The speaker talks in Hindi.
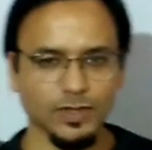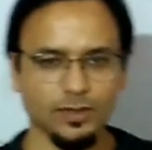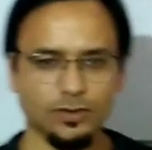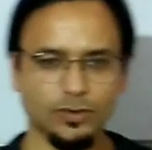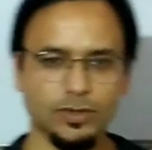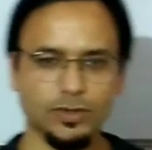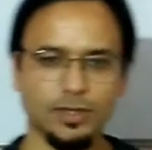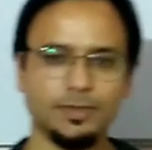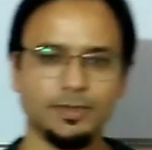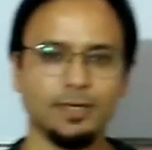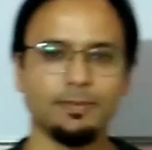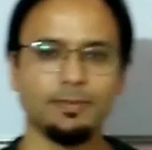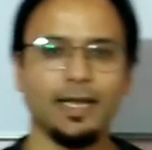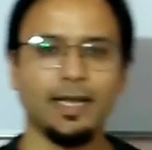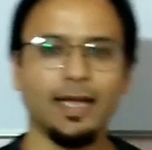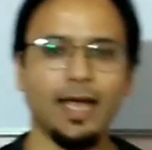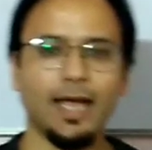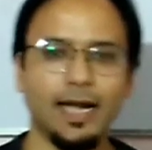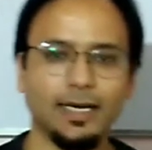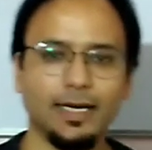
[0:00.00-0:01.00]
तो सबसे
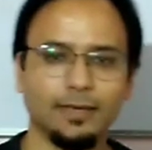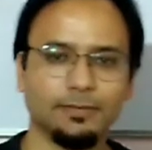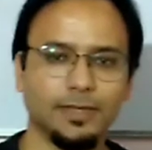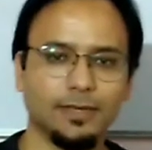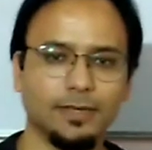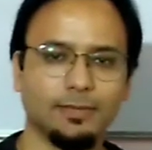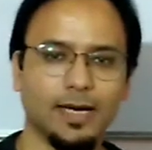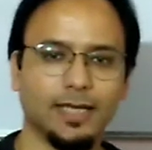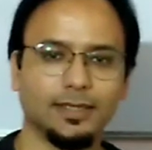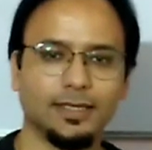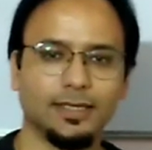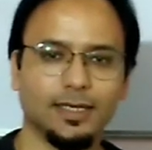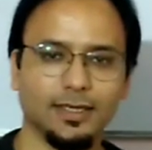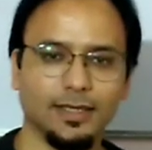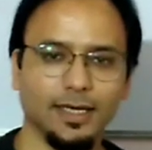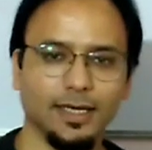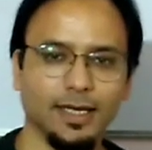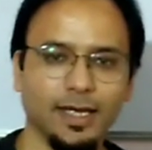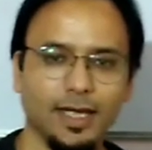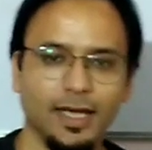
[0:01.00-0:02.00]
पहले एटम की बात
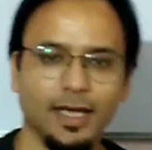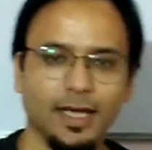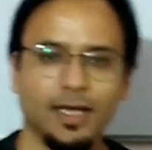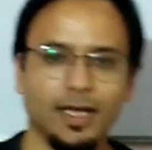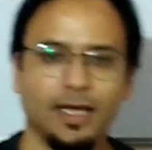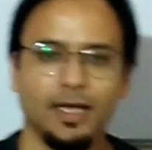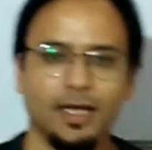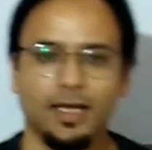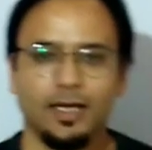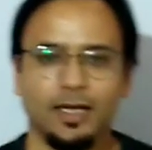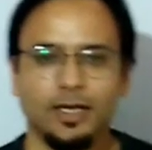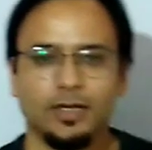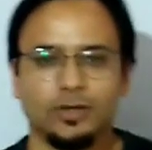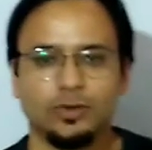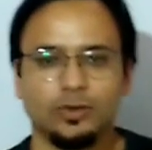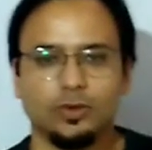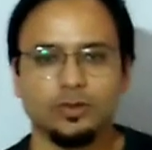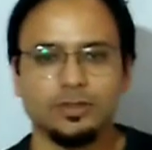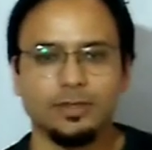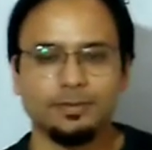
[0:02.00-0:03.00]
करते हैं
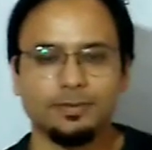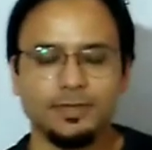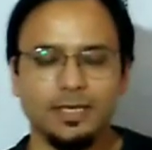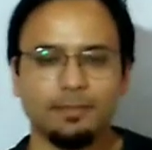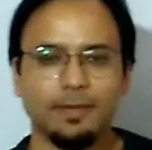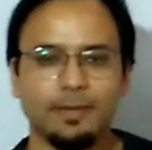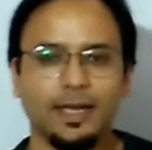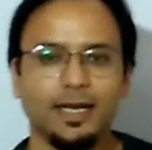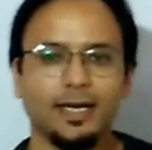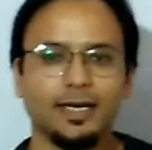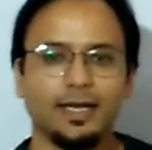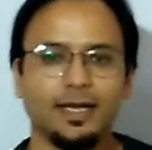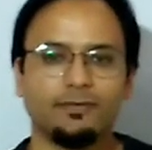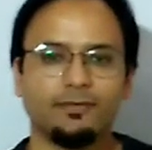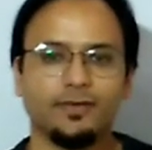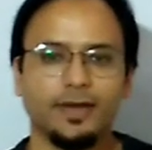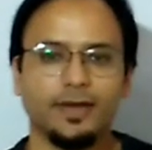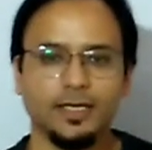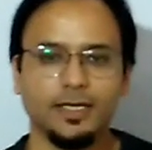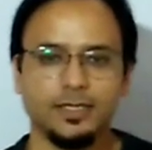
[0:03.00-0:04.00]
तो सबसे पहले
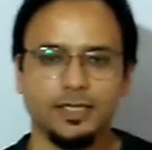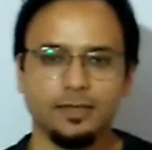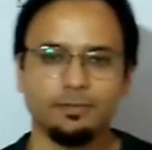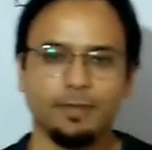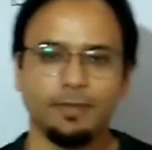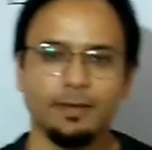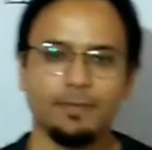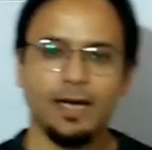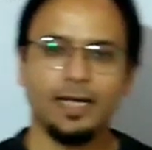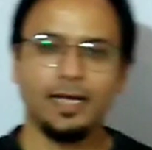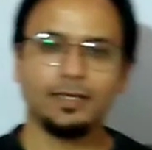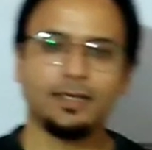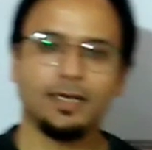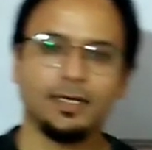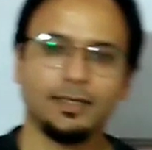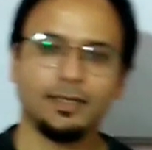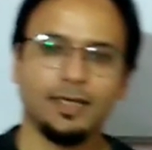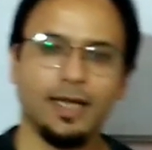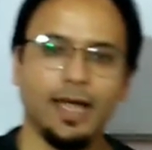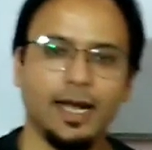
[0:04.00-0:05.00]
डेफिनेशन पे बात
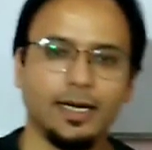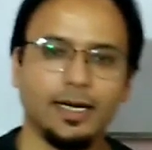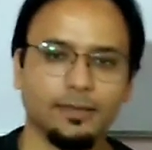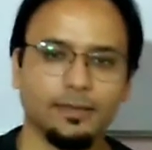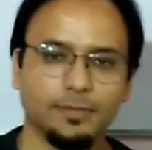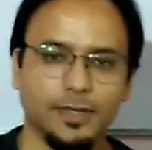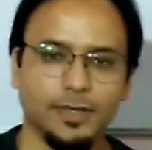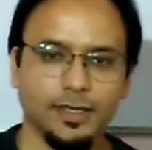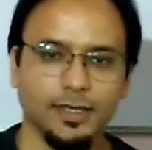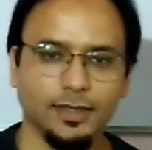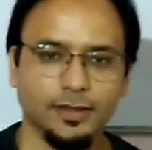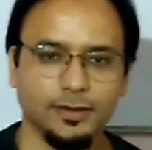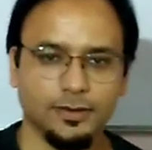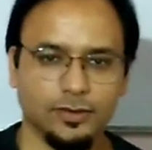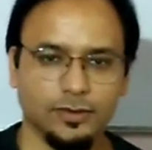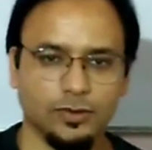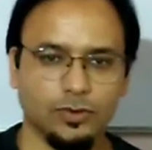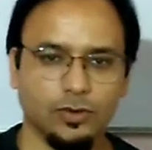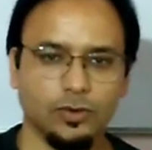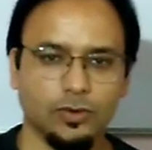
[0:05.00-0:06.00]
करते हैं एटम की
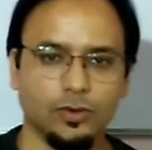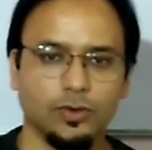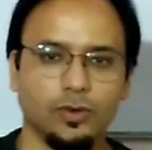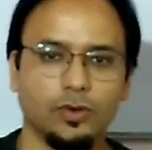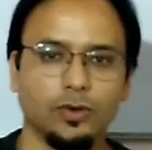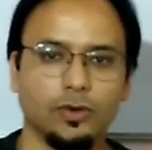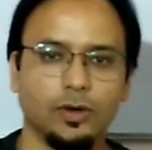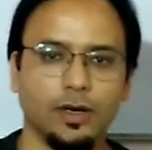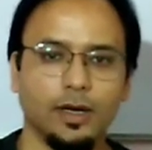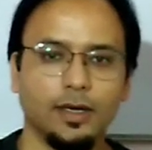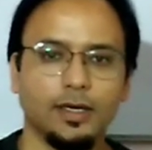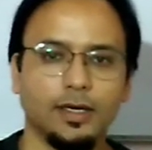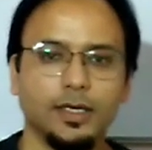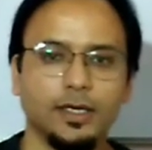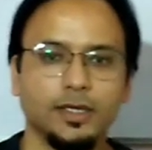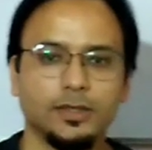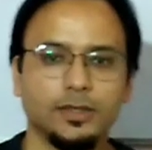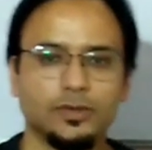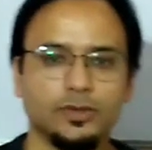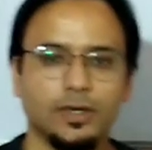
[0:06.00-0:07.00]
तो
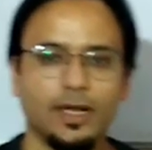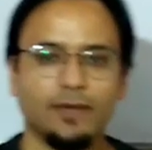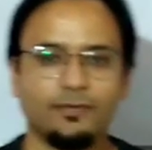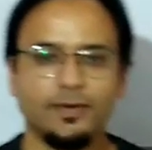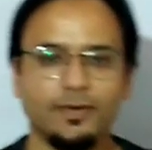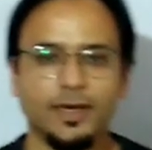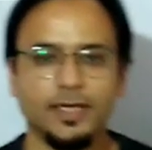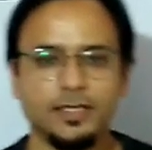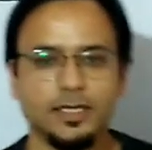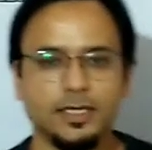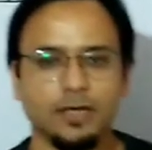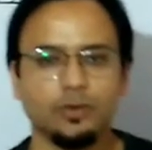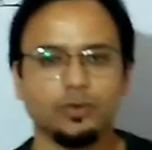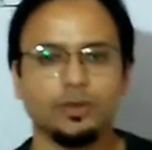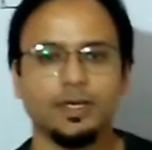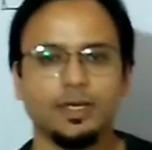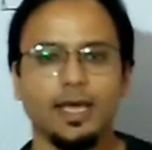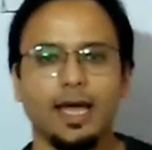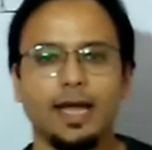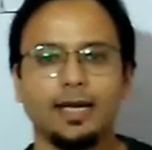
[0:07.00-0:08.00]
जो डेफिनेशन
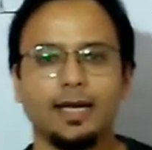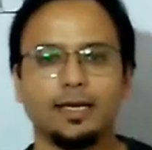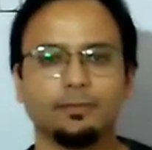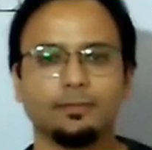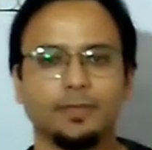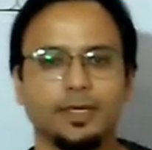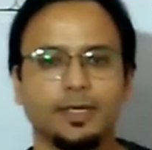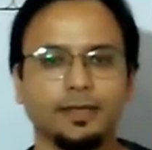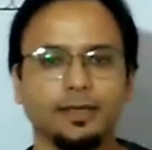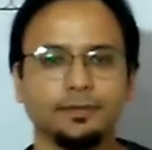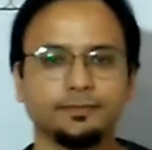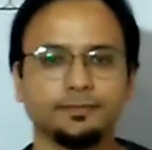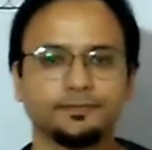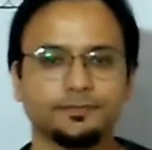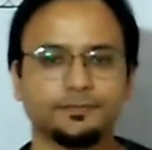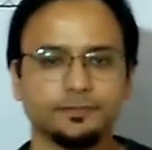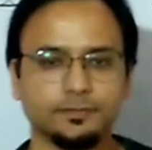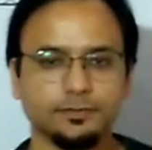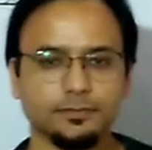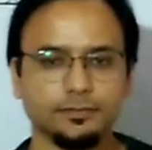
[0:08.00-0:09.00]
होती है एटम की
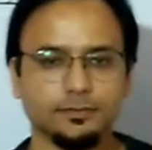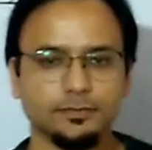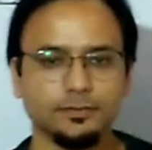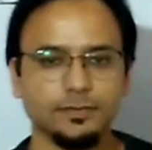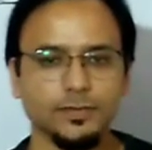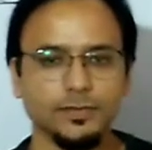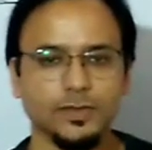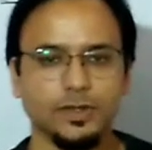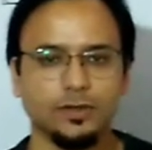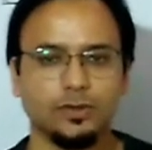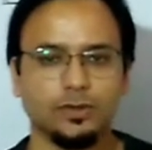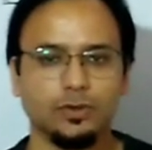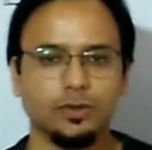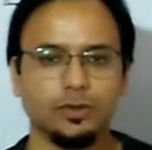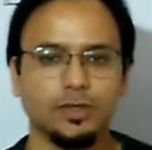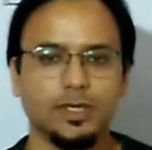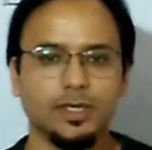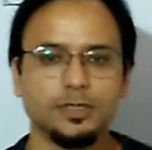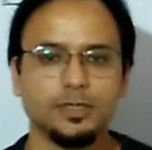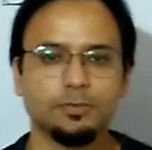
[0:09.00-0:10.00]
तो
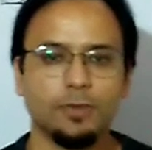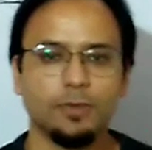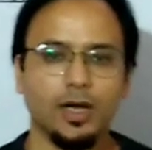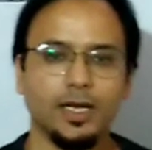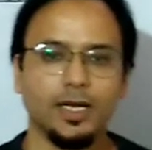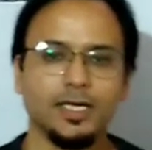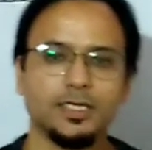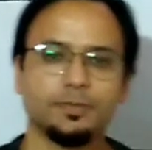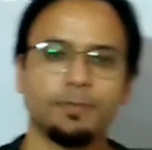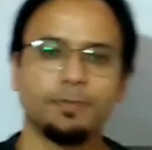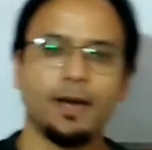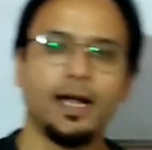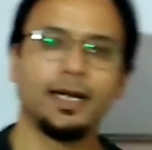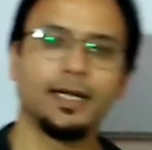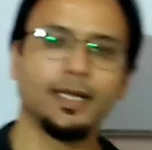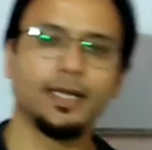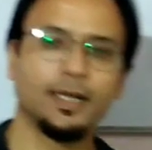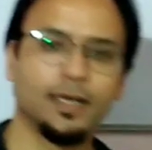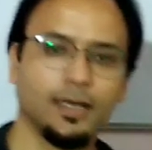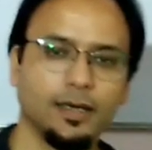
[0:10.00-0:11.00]
द स्मॉलेस्ट
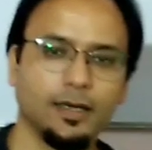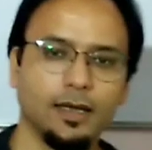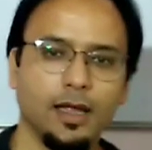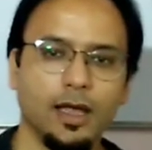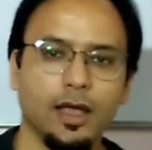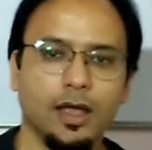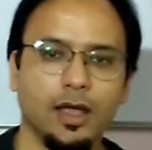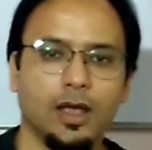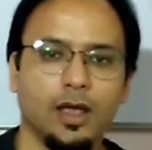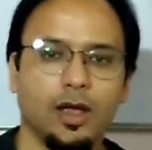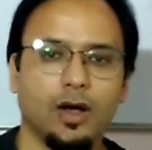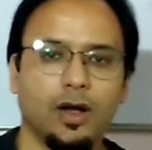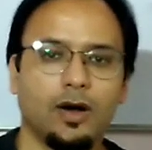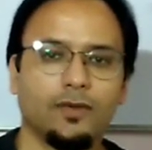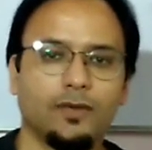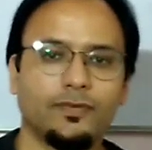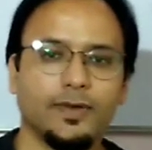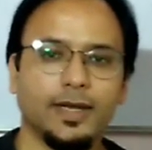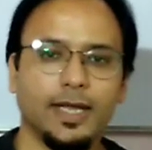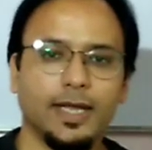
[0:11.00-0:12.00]
पार्टिकल
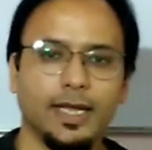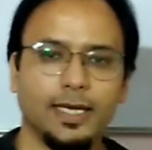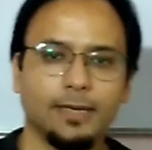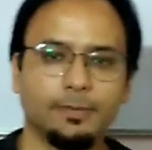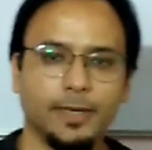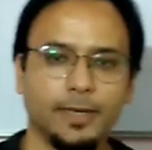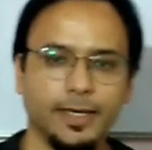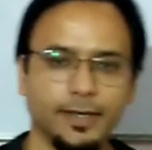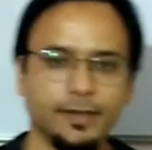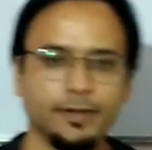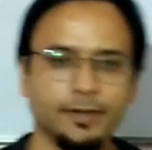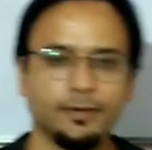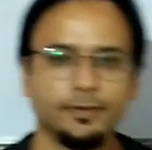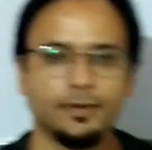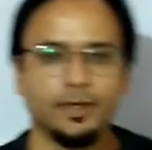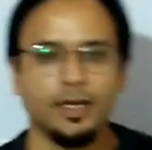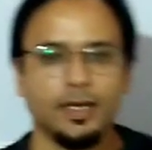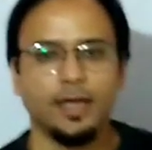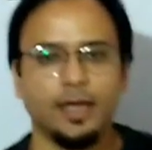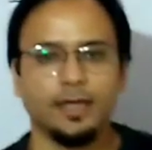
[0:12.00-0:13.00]
ऑफ एन एलिमेंट
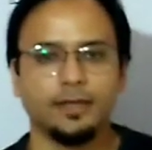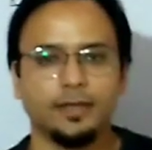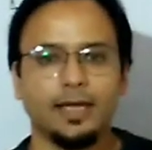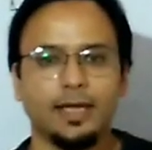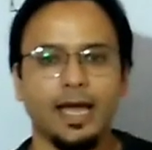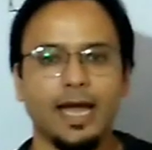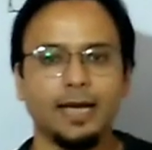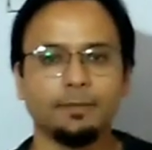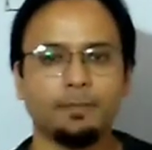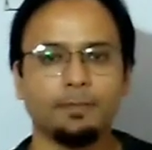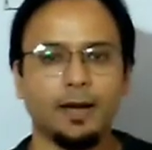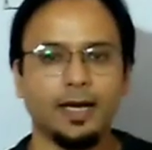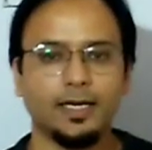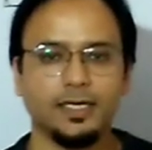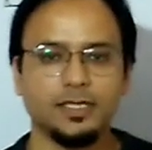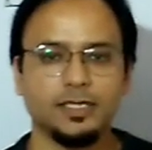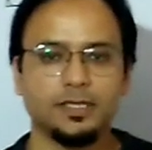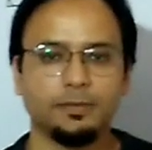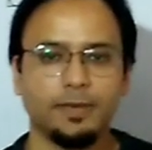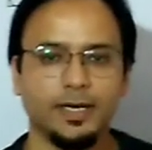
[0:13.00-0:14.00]
दैट
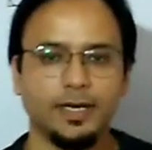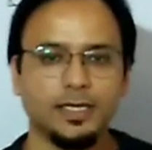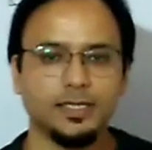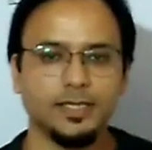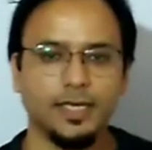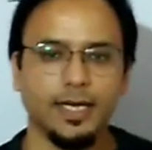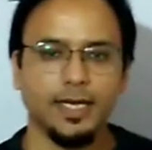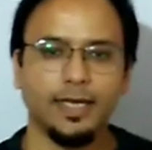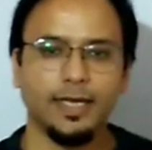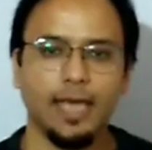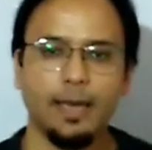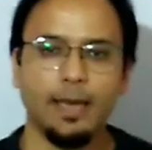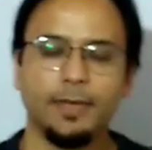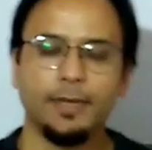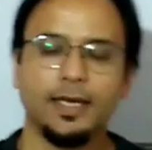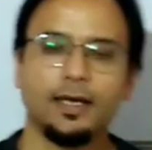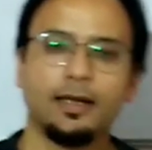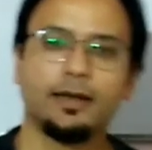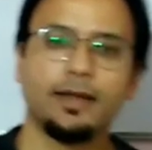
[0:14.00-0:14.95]
participates इन a केमिकल